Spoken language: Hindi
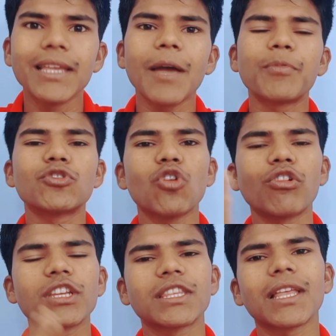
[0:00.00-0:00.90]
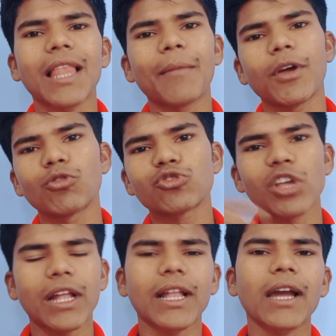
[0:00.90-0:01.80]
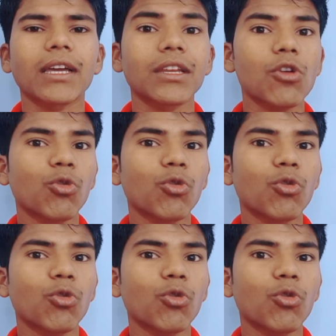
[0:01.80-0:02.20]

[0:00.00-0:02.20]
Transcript: या फिर जो ओरिजिनल नाम है उसे हटा करके